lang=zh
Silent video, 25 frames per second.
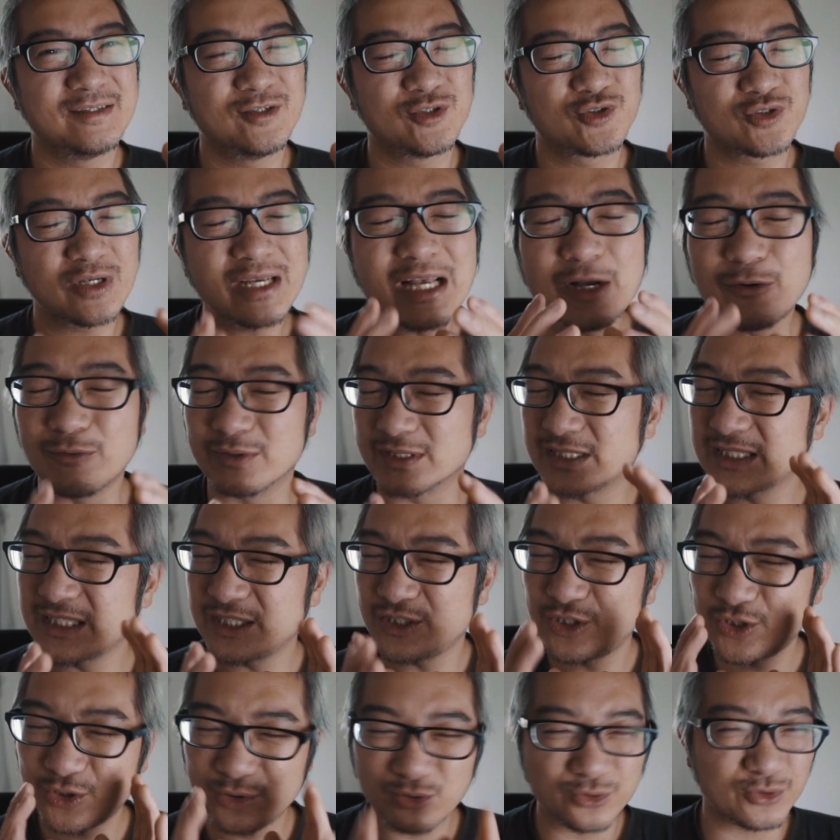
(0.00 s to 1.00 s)
虽然我是
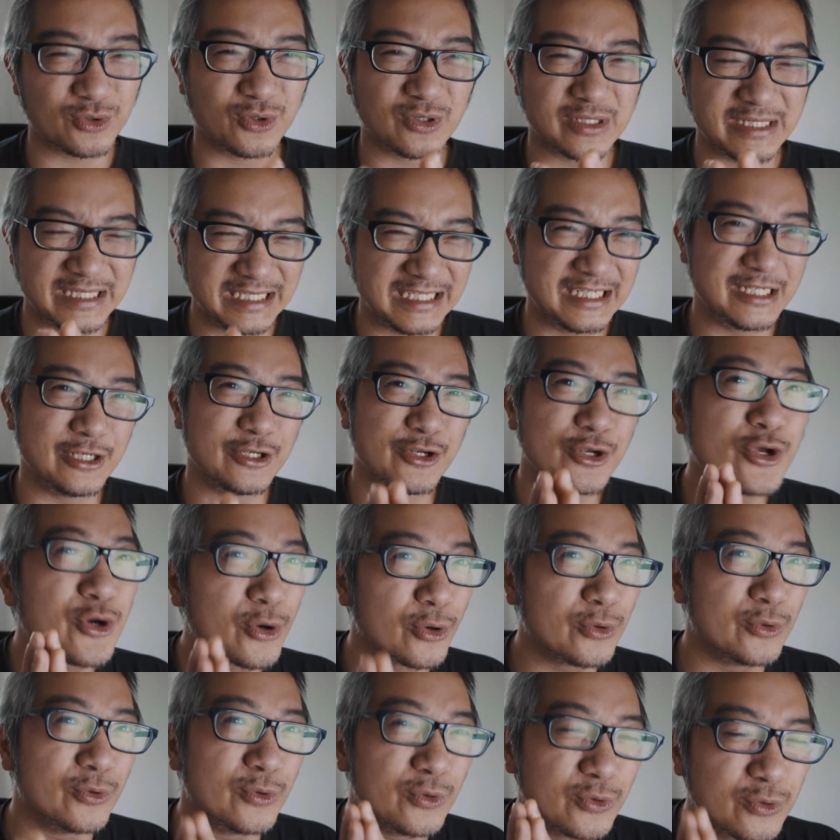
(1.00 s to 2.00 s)
个索尼的
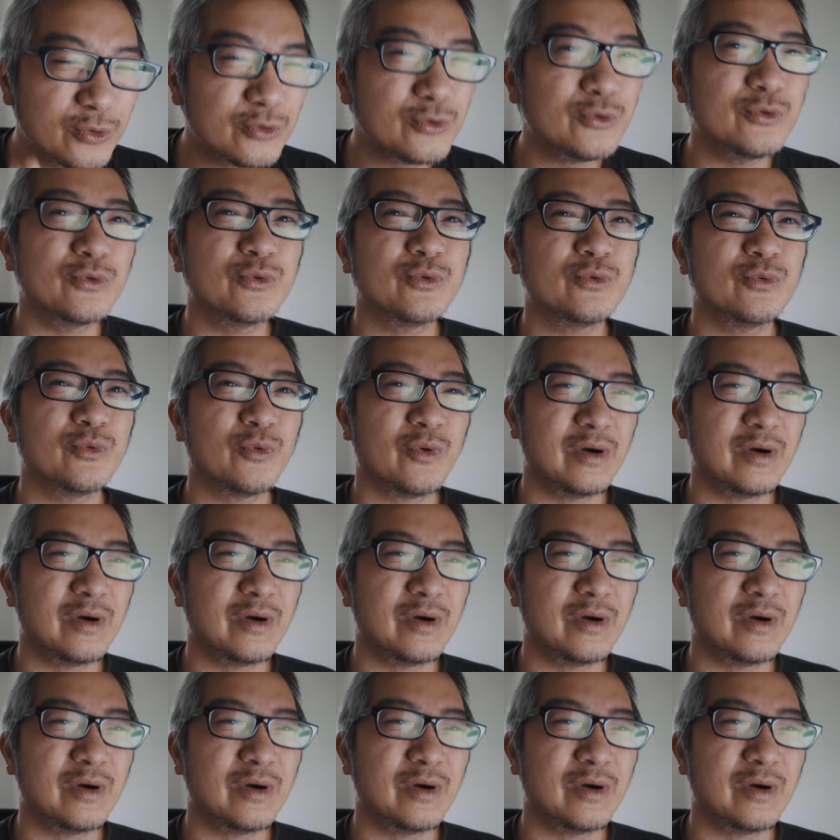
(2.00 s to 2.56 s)
用户，